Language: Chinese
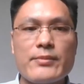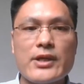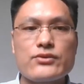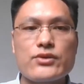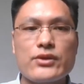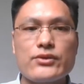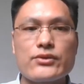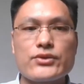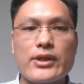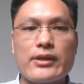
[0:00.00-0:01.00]
不过，
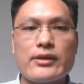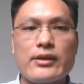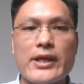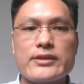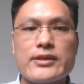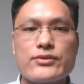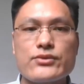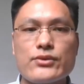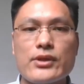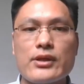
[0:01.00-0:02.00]
王立明老师也
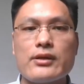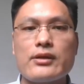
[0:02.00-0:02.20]
承认。